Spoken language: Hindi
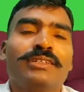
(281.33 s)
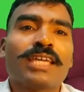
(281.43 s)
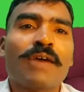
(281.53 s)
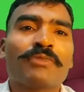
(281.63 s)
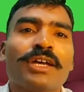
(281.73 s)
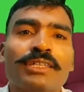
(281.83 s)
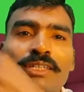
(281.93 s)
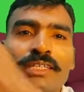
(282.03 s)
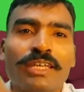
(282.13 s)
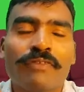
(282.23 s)
या आपका
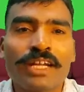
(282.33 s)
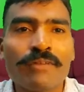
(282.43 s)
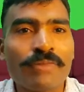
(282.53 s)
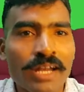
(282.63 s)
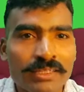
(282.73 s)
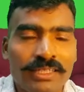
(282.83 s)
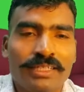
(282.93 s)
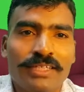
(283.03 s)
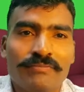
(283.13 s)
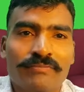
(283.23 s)
इतना इतना वेट हम बढ़ा
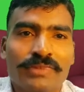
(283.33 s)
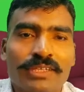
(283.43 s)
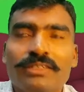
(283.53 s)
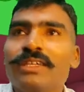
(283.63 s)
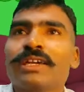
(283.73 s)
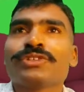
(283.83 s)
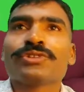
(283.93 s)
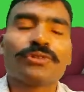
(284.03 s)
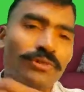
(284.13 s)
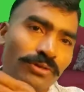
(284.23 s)
देंगे या किसी
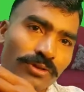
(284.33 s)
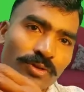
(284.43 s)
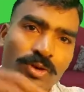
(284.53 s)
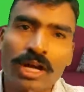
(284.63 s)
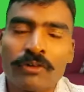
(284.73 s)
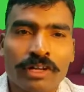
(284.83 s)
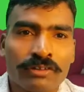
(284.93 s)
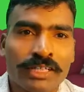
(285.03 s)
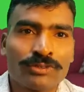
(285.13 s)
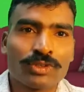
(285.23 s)
को गोरा होना
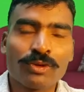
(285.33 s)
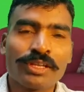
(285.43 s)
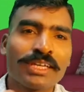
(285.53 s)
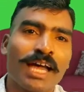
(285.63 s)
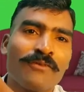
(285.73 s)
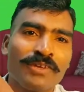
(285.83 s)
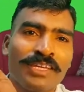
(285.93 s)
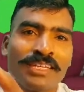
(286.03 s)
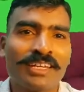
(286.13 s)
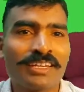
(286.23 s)
होता है उसको बोलेंगे आप
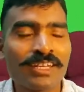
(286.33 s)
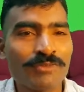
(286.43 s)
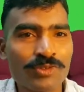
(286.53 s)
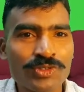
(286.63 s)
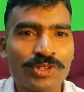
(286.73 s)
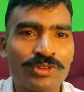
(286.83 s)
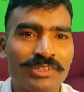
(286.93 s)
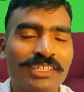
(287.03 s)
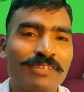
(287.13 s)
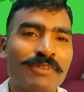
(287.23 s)
ये ये क्रीम यूज़ करो
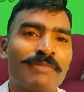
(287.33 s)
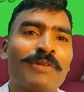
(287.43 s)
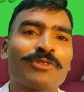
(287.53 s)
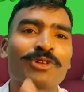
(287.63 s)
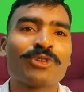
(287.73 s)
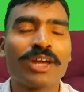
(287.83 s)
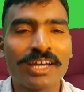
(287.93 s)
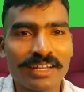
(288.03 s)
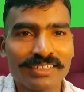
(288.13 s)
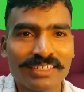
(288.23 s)
इतने दिन में हम आपको गोरा
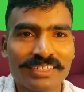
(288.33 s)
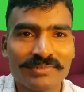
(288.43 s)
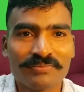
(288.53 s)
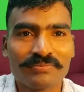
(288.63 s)
करा देंगे